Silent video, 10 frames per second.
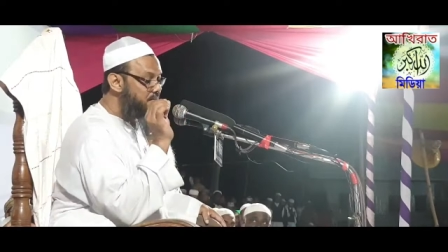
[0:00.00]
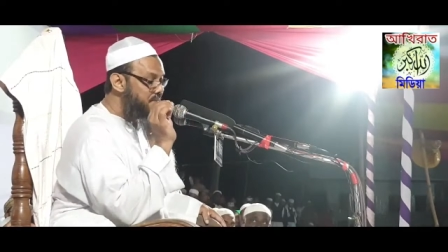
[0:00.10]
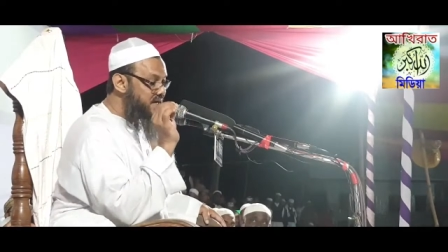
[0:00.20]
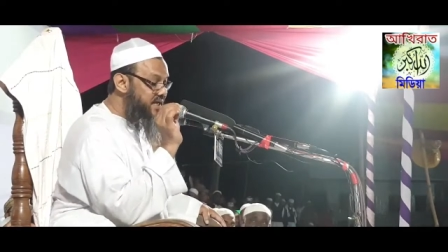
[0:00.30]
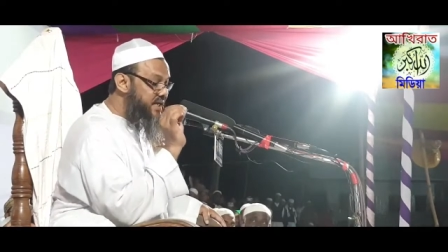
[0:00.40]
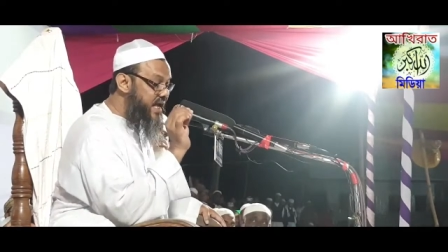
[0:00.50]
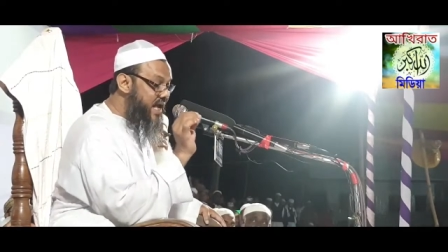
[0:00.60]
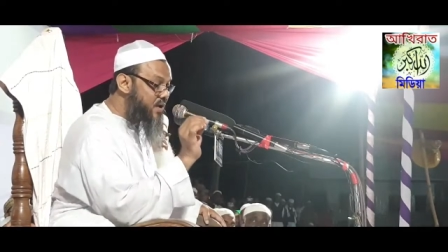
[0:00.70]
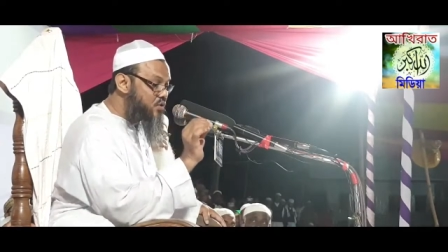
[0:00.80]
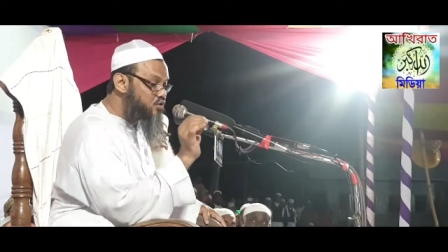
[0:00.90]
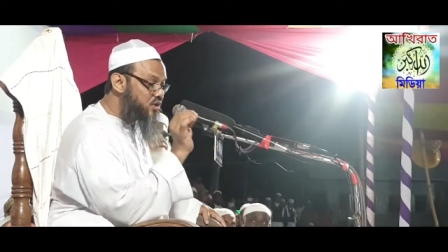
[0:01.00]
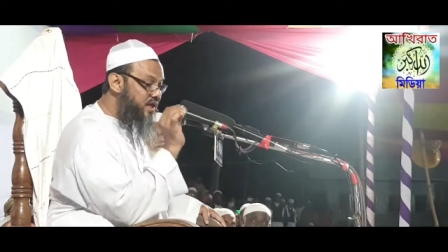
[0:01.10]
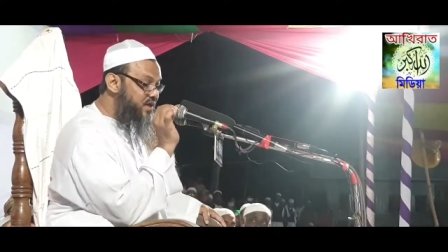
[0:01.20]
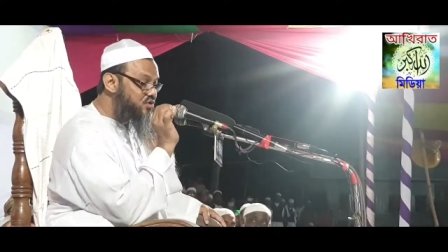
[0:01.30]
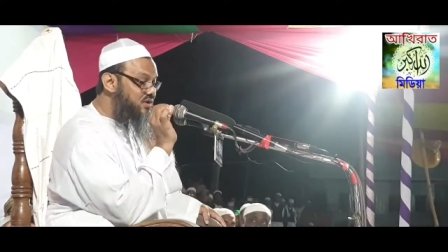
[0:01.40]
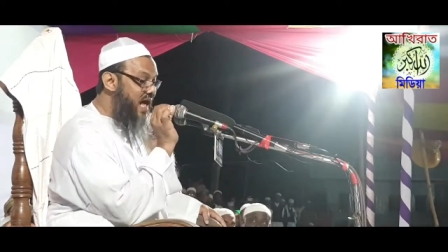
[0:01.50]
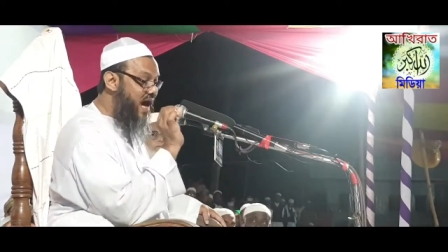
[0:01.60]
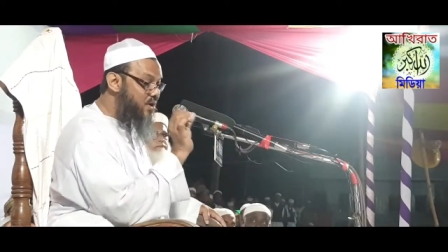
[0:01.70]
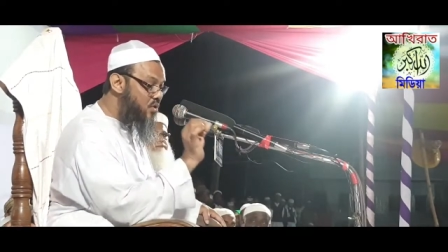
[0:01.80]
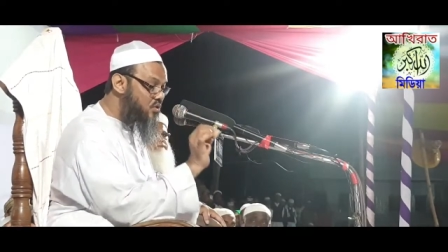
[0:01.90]
মানে কেউ যদি কিছু
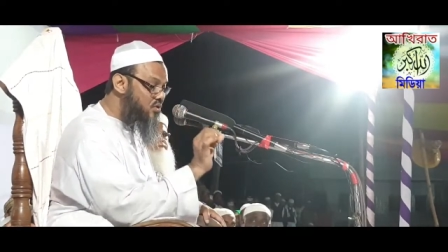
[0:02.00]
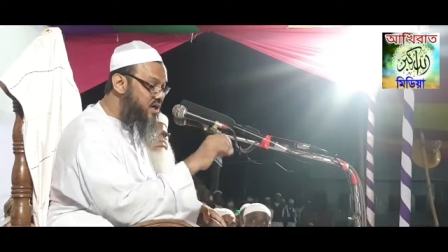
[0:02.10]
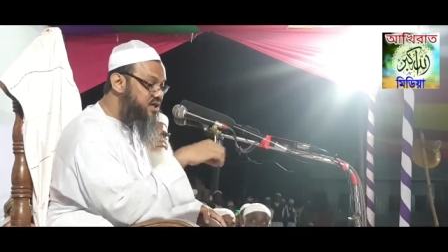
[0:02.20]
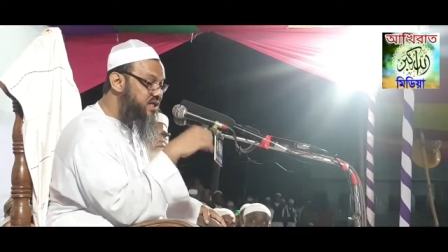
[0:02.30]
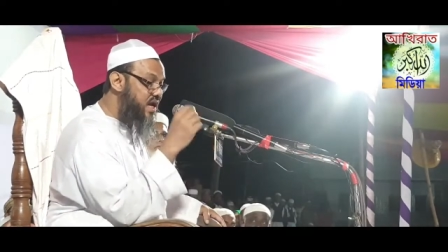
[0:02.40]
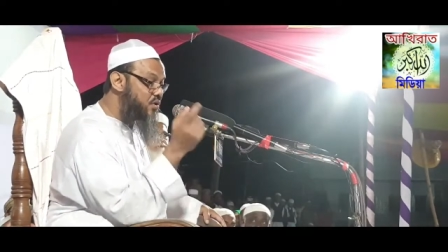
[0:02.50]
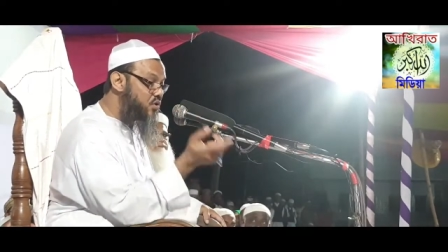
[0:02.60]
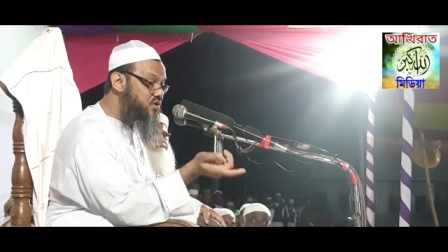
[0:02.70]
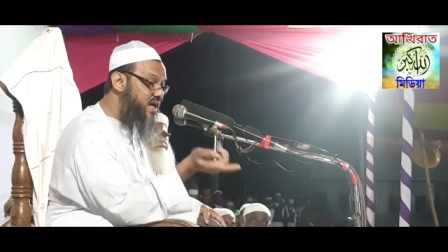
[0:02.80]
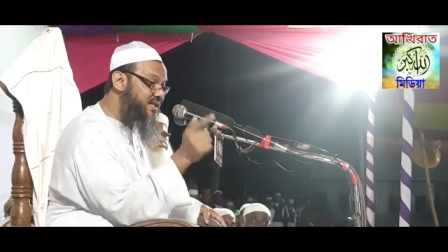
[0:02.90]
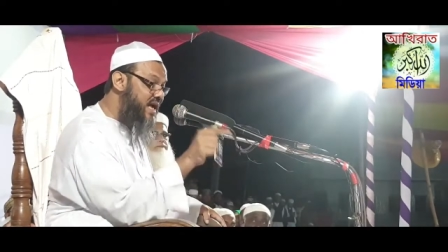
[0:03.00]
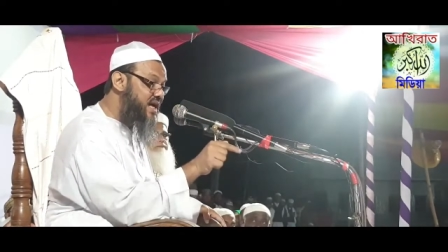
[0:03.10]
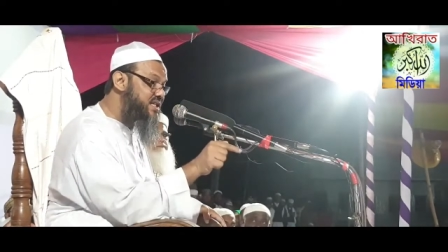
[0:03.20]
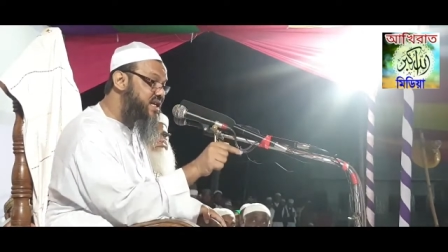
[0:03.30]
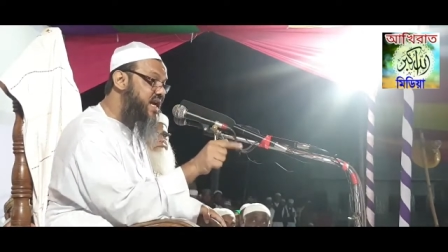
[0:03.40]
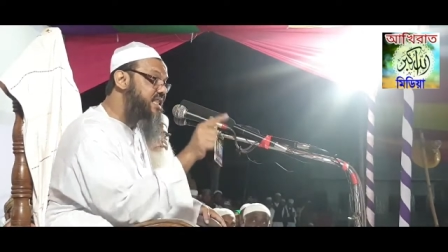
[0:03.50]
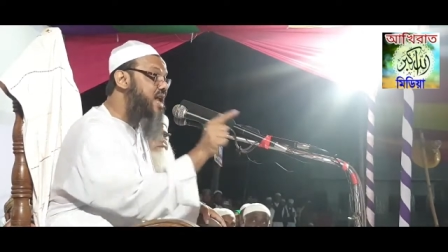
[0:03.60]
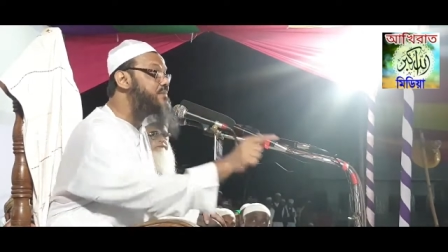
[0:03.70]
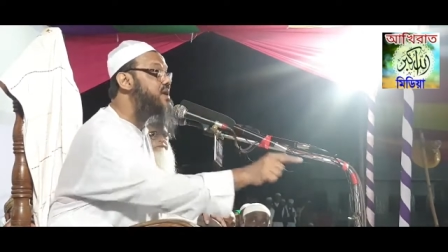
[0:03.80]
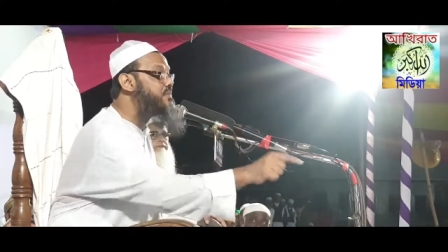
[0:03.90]
ধারণ করে সেই অনুযায়ী তাকে সেই
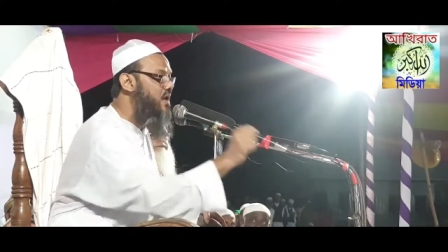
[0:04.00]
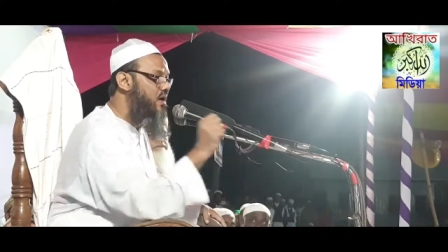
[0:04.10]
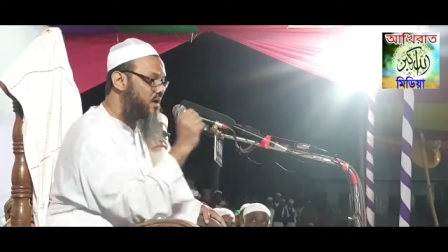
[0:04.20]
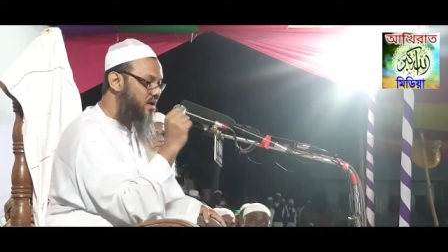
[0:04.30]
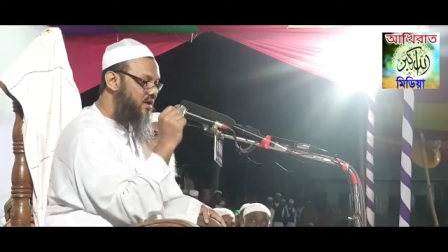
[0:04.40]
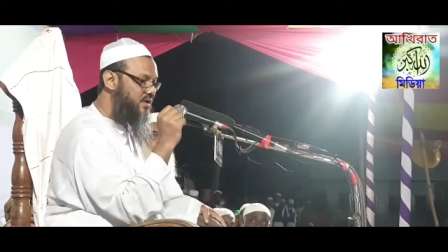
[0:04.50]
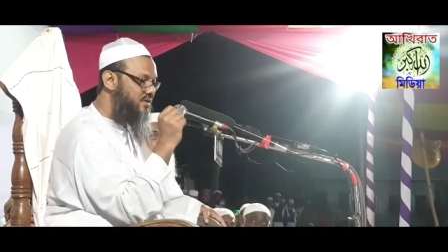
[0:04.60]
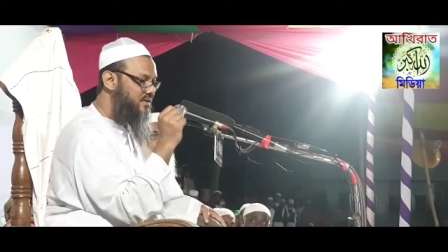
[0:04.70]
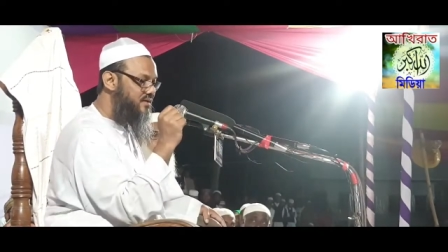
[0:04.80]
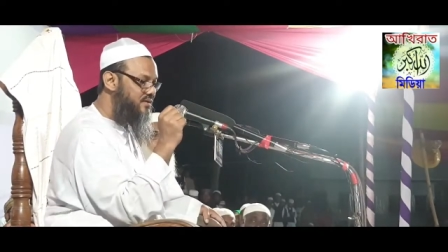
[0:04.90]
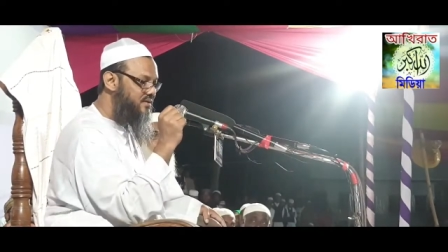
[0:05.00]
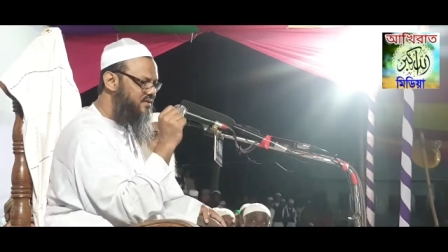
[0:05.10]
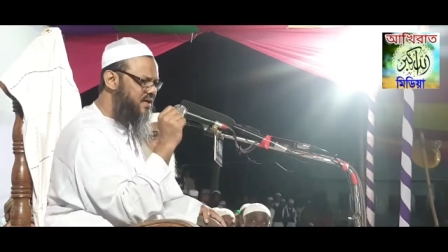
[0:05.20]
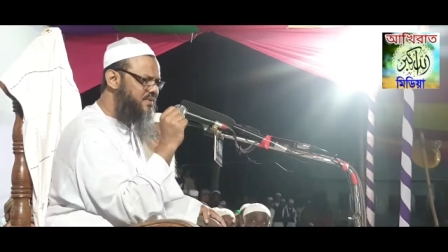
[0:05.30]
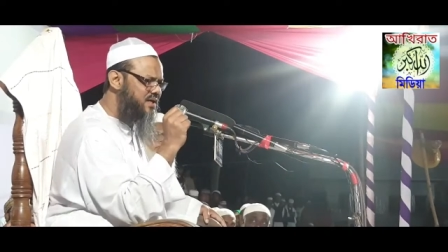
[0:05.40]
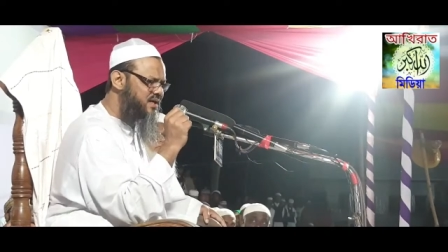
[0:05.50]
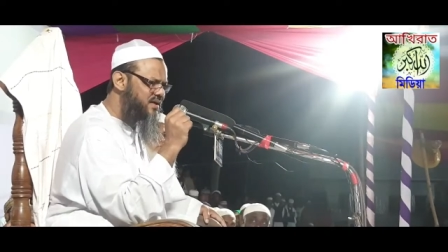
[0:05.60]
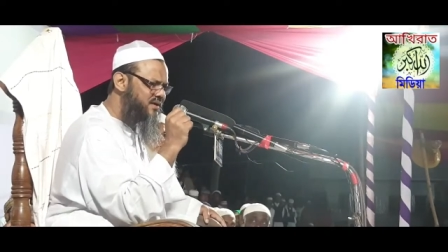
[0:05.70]
ধার্মিক বলা হয় তার মানে